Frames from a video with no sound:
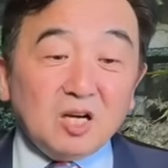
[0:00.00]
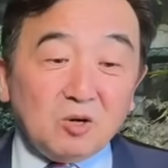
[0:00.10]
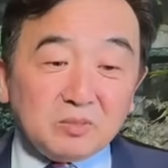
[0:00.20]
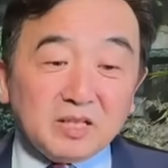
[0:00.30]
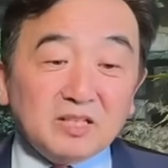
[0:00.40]

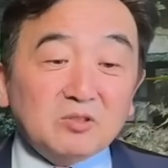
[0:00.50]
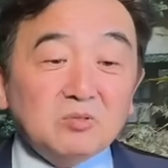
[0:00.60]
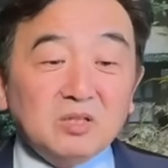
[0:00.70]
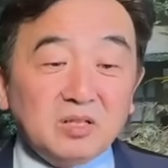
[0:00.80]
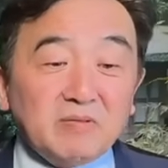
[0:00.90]
我们可以
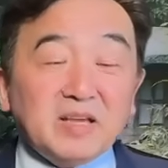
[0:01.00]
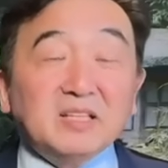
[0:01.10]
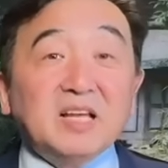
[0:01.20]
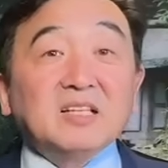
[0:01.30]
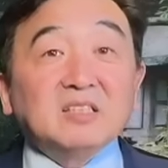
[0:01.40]
从另外一
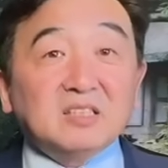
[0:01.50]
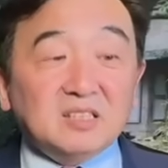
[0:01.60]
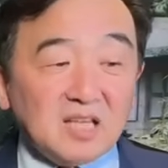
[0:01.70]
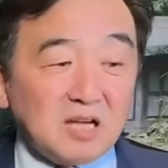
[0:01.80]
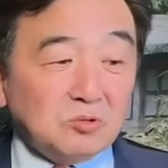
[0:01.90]
点
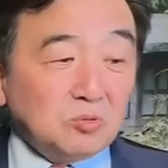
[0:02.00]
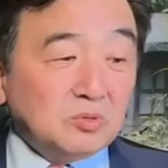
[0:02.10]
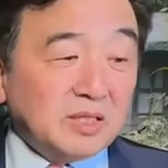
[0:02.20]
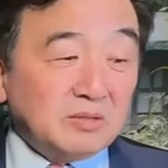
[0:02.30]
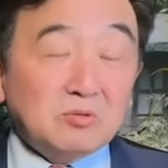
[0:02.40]
讲述
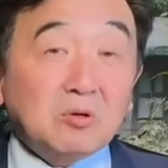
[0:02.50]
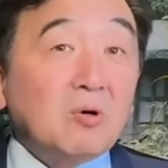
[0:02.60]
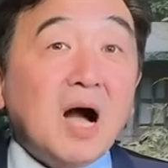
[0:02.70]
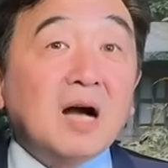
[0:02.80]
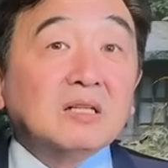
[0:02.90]
这句
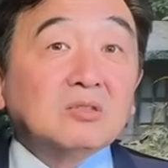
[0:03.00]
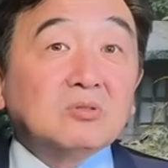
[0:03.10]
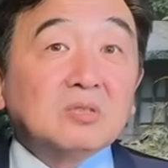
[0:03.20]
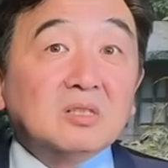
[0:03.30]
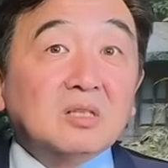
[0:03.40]
话：
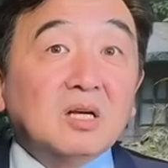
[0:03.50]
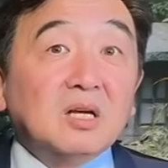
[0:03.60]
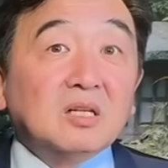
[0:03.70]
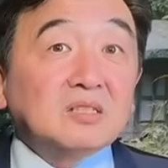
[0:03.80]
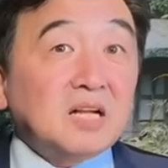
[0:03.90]
就是
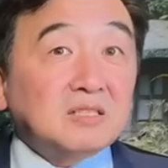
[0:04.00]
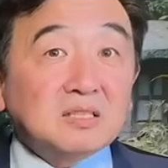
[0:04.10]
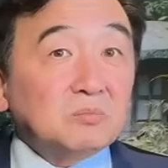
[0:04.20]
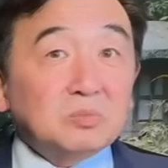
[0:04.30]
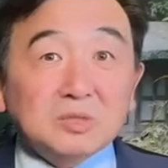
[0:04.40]
战
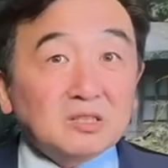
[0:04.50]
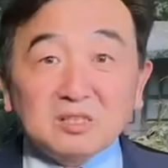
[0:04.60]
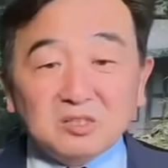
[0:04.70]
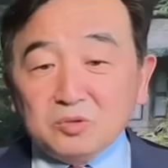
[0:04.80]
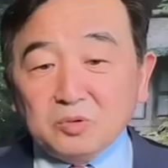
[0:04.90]
争不能
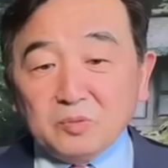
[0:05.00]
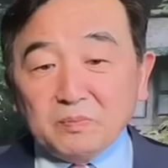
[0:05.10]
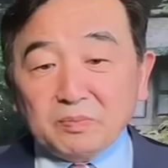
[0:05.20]
持续，